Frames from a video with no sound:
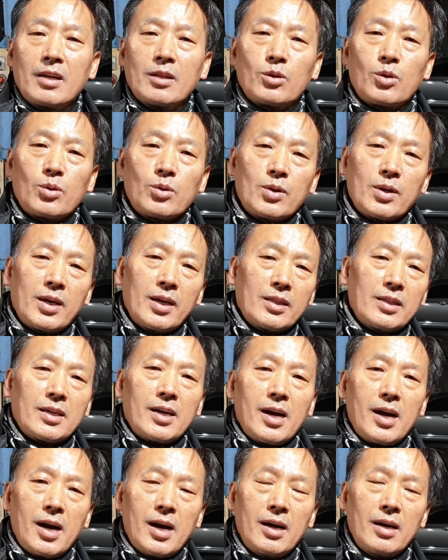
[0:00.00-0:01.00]
또는
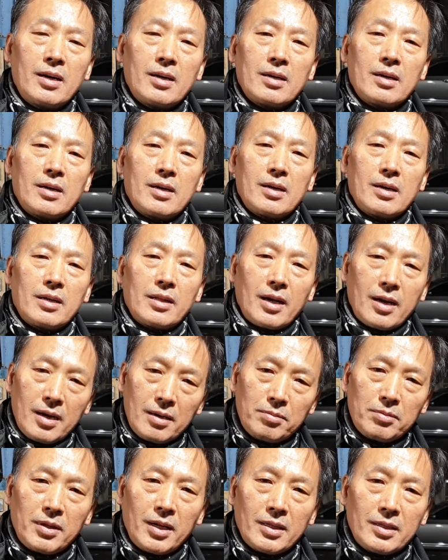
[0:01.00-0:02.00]
헤드가 어,
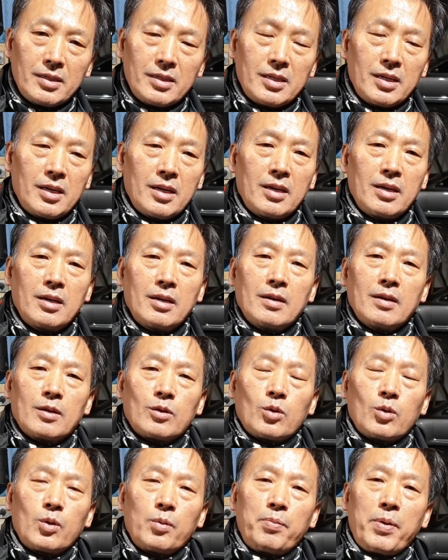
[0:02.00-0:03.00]
나가본다든지
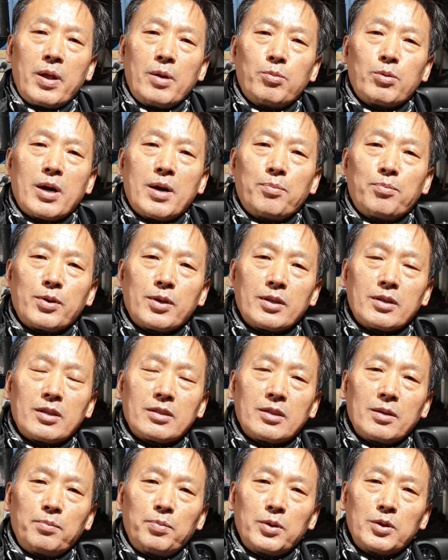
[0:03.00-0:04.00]
또는 밸브가
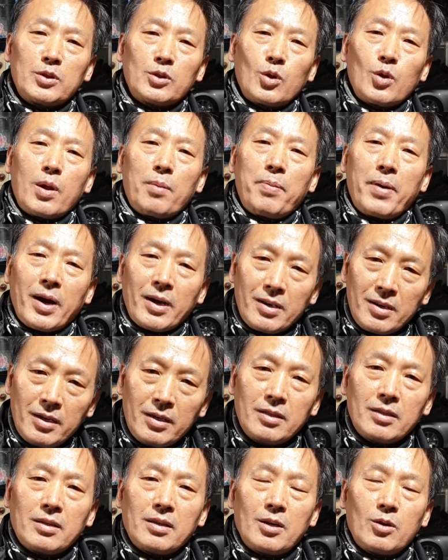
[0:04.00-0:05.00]
부러져서 피스톤에 박혀
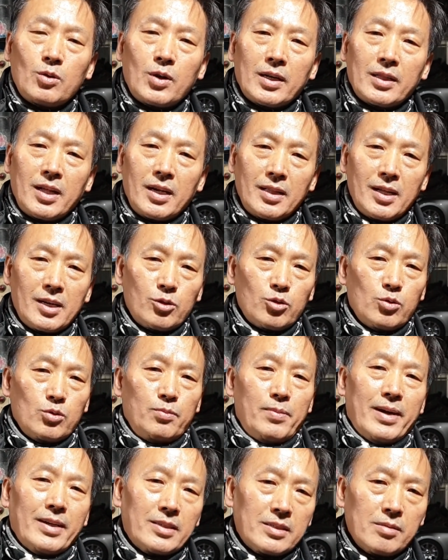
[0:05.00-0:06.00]
있는 경우가 대다수
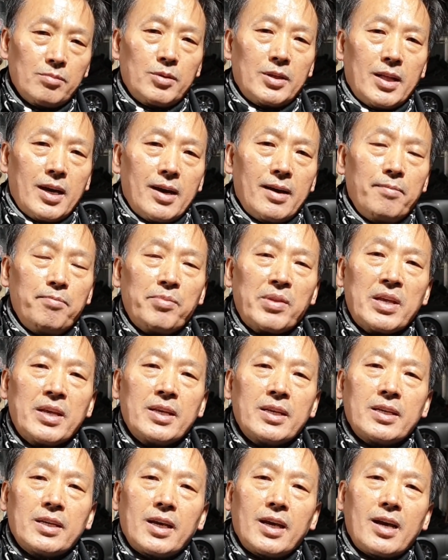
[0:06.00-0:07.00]
많습니다.
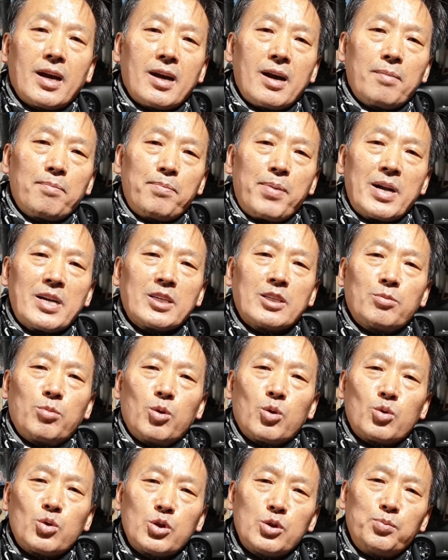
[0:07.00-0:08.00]
이게 약한
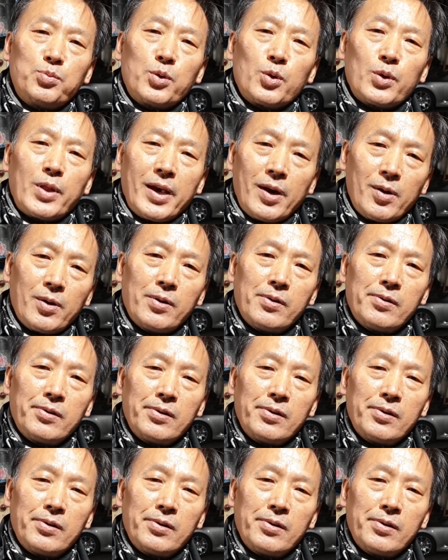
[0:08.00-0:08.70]
85, 90% 돼요.